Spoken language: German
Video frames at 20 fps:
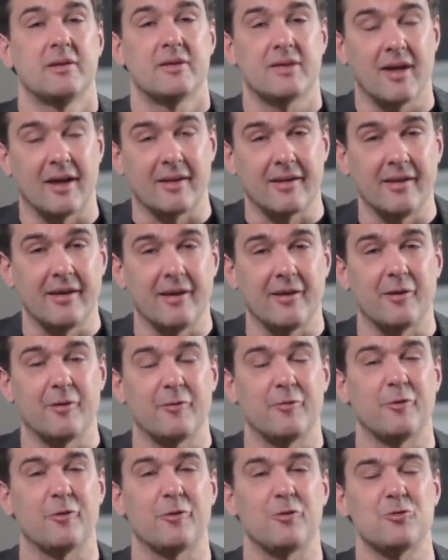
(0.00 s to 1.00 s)
Danke
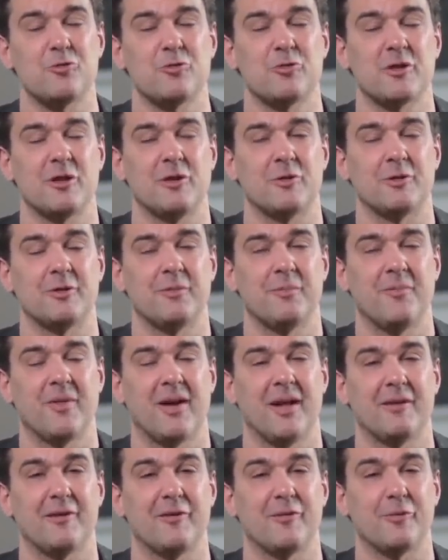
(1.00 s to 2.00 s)
fürs Zuschauen,
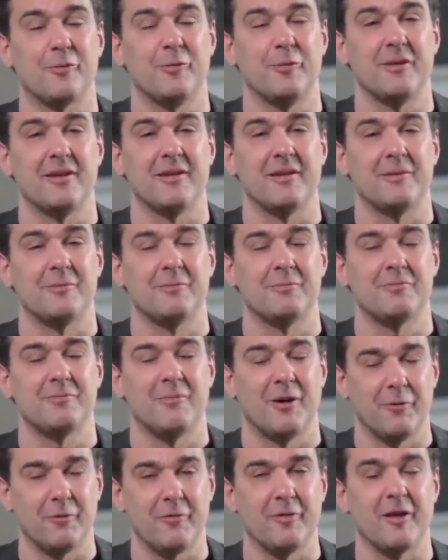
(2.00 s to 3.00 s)
alles Gute,
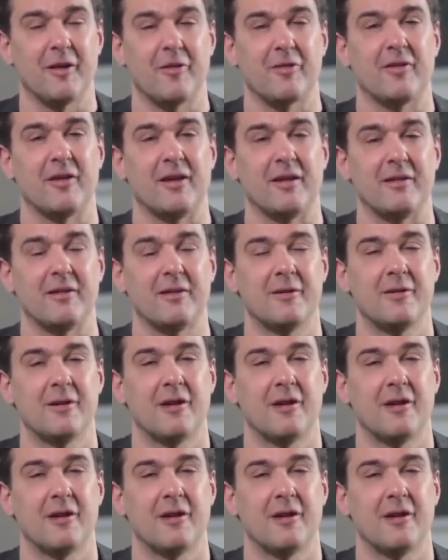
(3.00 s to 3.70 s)
auf Wiedersehen,